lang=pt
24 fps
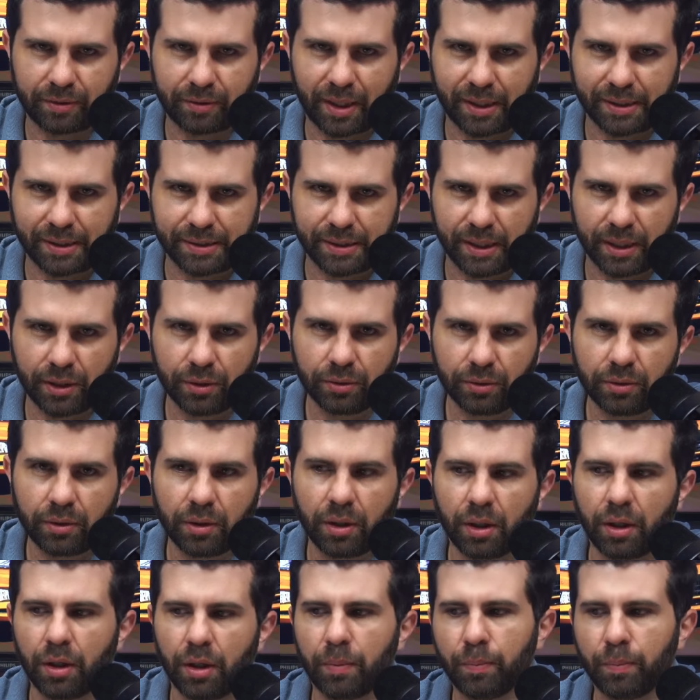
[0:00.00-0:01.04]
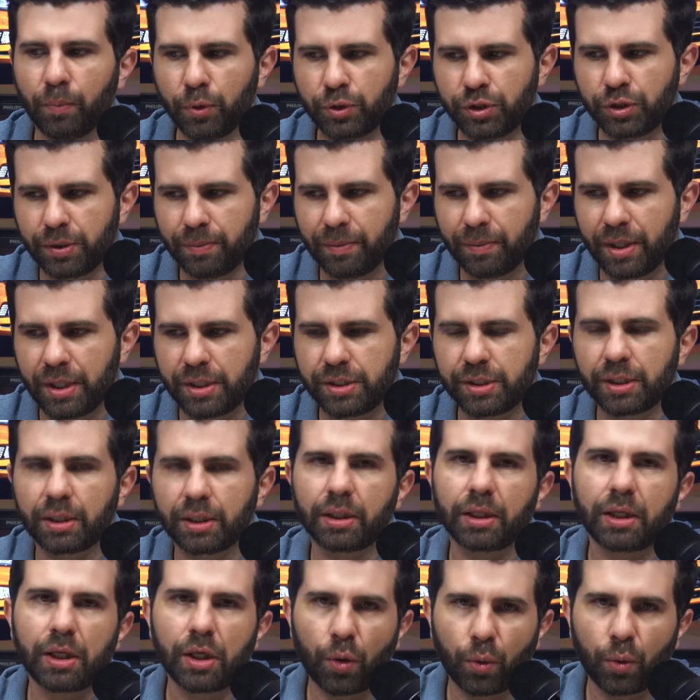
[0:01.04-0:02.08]
traseiro, multimídia
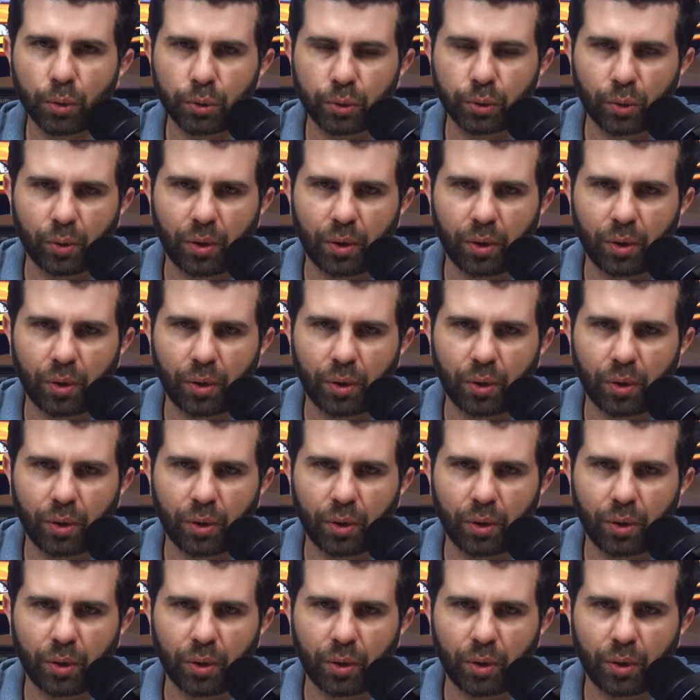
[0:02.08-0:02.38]
e controle